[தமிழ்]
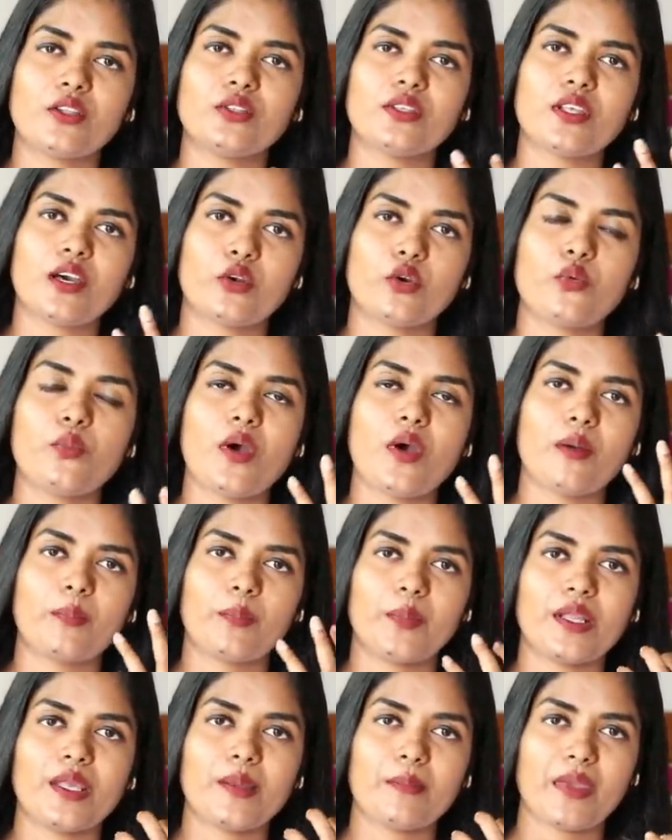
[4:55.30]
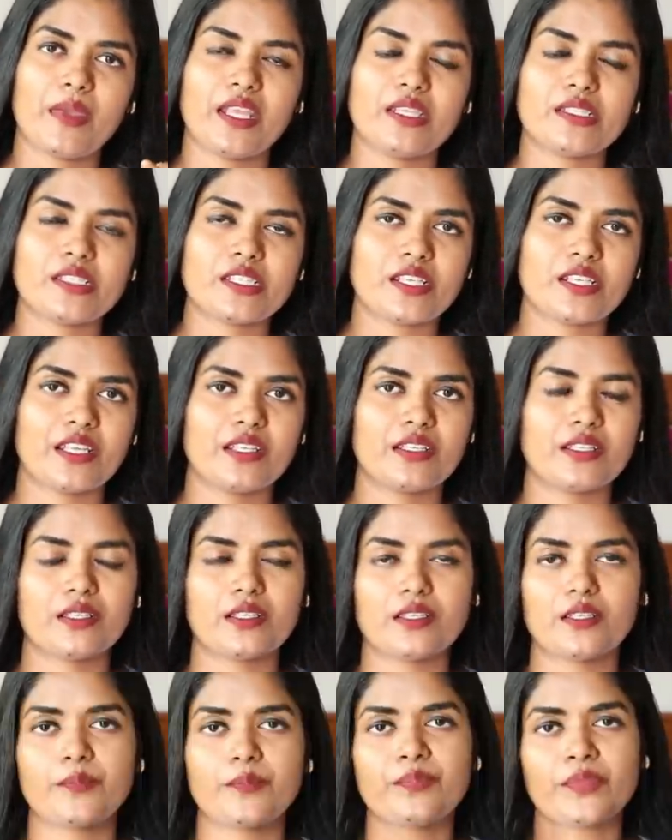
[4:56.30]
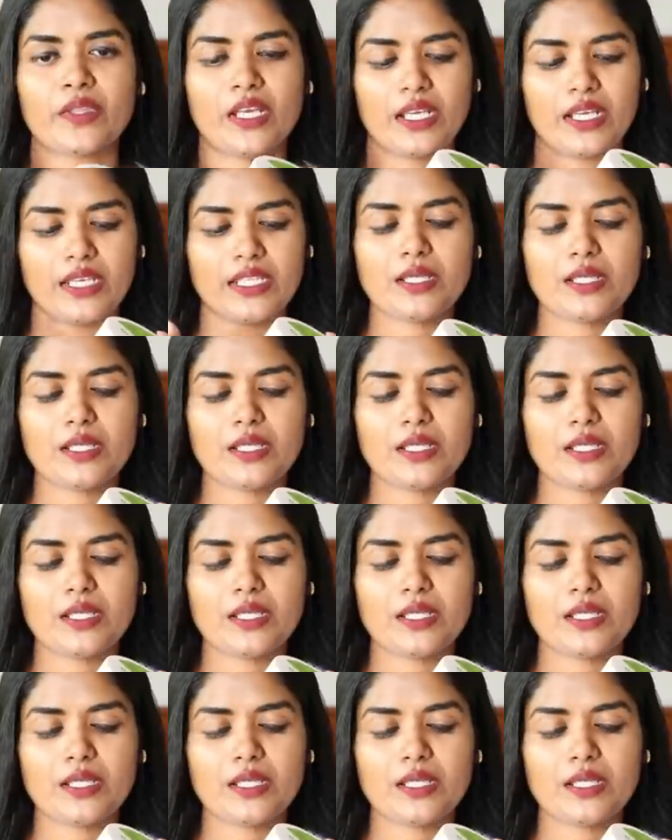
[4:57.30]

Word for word: அந்த அரோமா அப்படியே மெயின்டைன் ஆகிட்டு இருக்குது